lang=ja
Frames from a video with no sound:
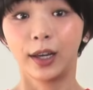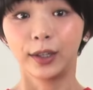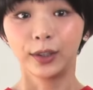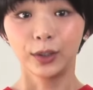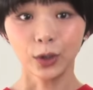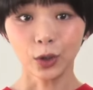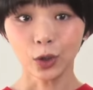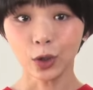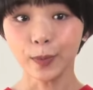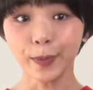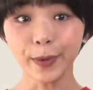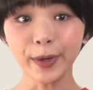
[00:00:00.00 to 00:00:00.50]

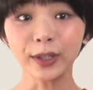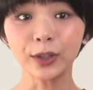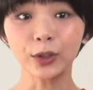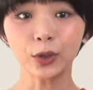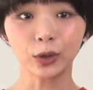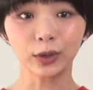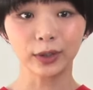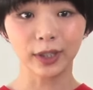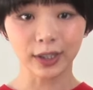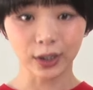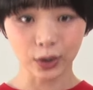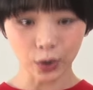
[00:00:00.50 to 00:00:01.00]
郵便
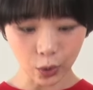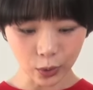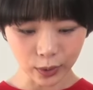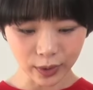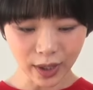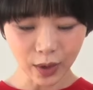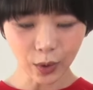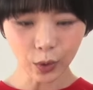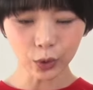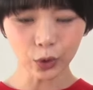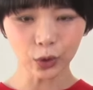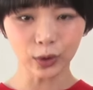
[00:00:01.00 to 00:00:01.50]
局でそん
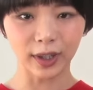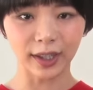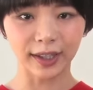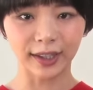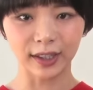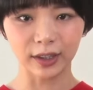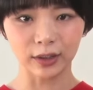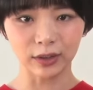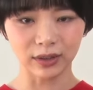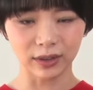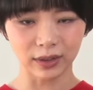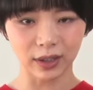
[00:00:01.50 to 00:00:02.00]
なことで
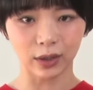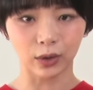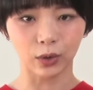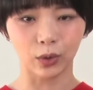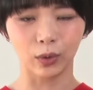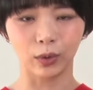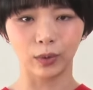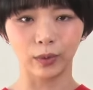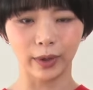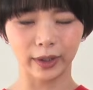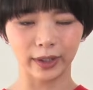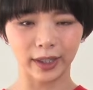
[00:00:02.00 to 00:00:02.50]
きるんだ
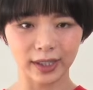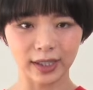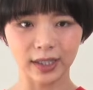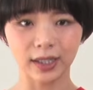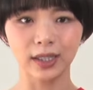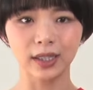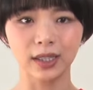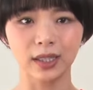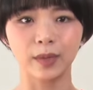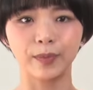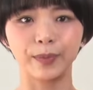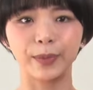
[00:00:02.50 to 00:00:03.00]
と私
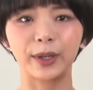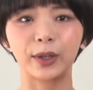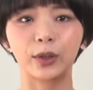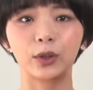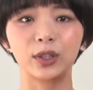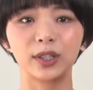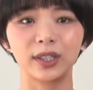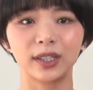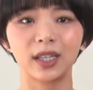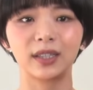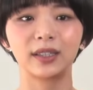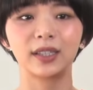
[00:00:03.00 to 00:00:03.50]
自身びっく
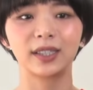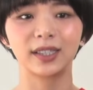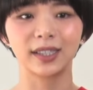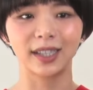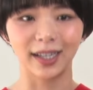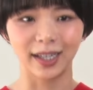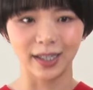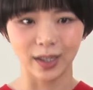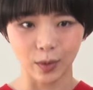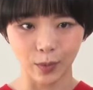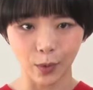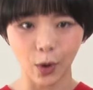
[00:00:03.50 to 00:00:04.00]
りしたんです
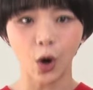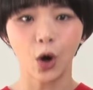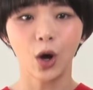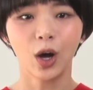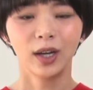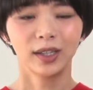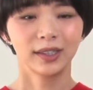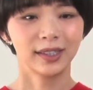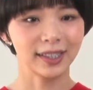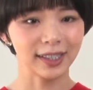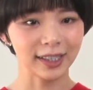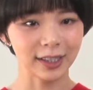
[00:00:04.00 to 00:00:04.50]
けれども、
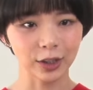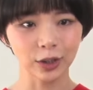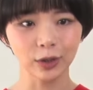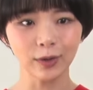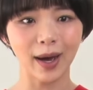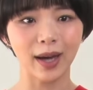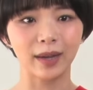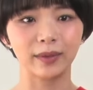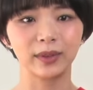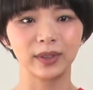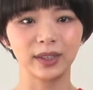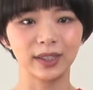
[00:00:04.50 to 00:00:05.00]
実
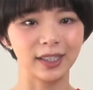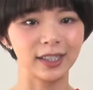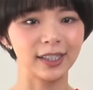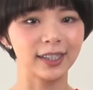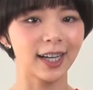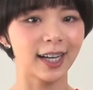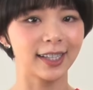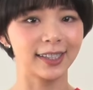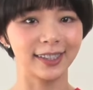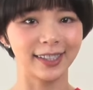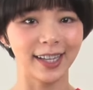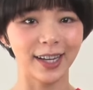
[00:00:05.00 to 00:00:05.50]
は進
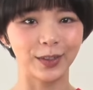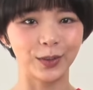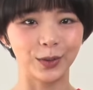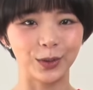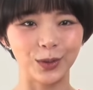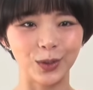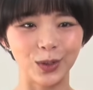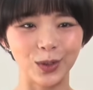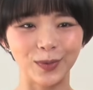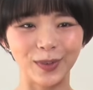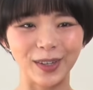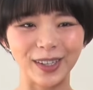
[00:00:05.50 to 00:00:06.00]
化している
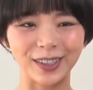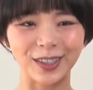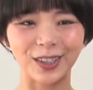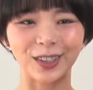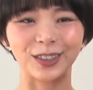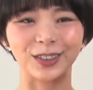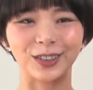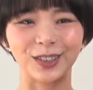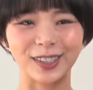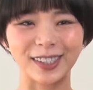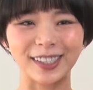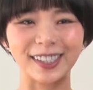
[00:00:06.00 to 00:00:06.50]
郵便
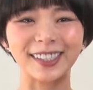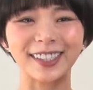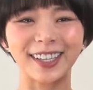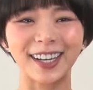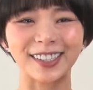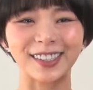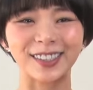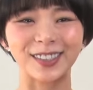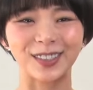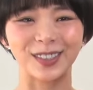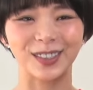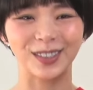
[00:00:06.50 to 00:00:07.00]
局の進
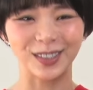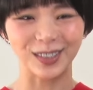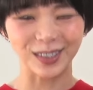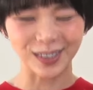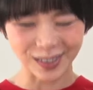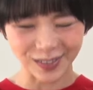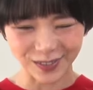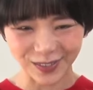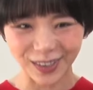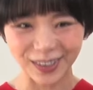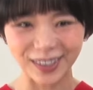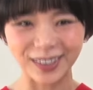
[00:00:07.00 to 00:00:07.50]
化するぬ
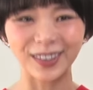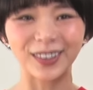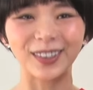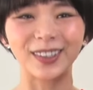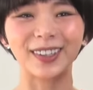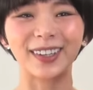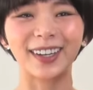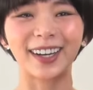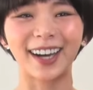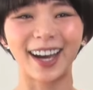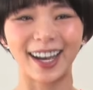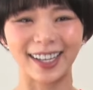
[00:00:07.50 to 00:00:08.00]
くもりを
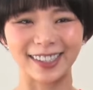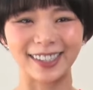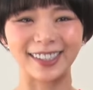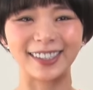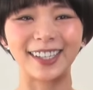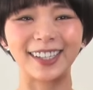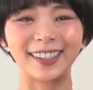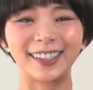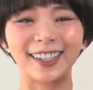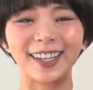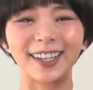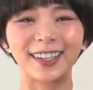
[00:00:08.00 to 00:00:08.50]
感じ
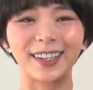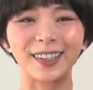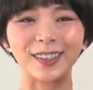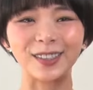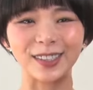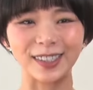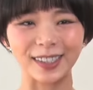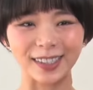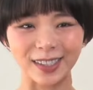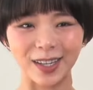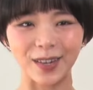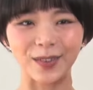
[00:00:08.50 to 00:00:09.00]
ていただけ
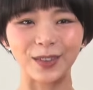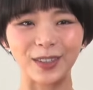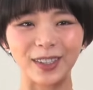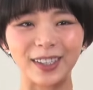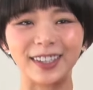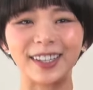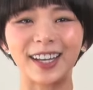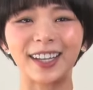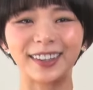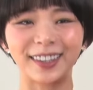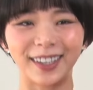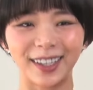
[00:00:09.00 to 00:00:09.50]
る シーエム
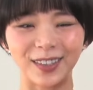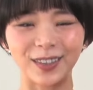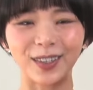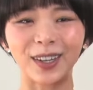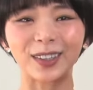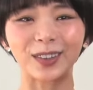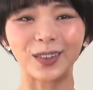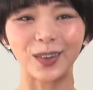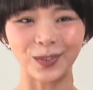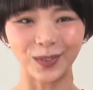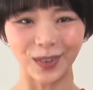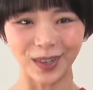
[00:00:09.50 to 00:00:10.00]
になっている
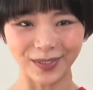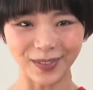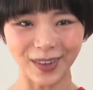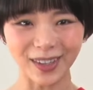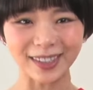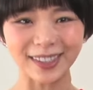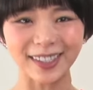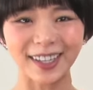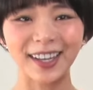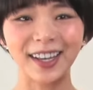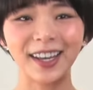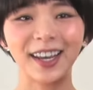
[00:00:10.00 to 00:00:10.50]
かと思い
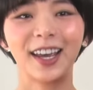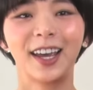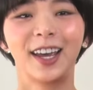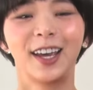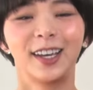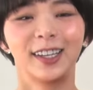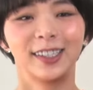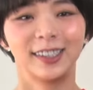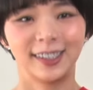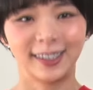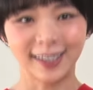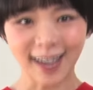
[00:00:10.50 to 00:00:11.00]
ます。
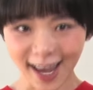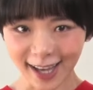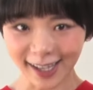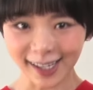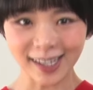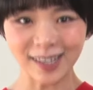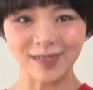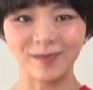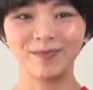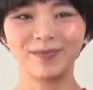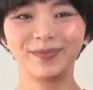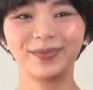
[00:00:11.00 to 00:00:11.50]
ぜ
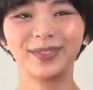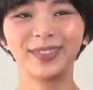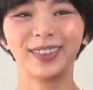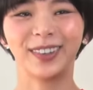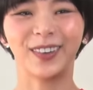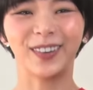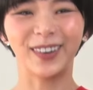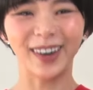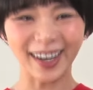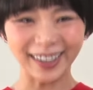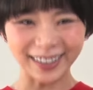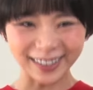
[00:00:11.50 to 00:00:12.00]

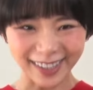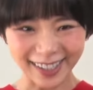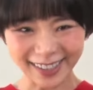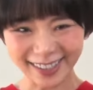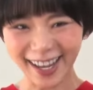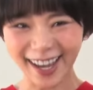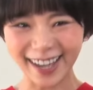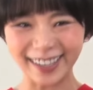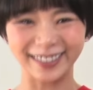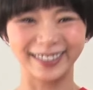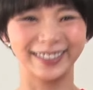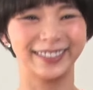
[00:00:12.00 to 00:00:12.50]
ひご覧くだ
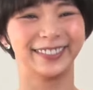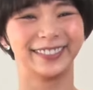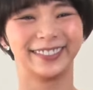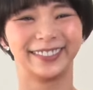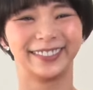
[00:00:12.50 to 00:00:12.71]
さい。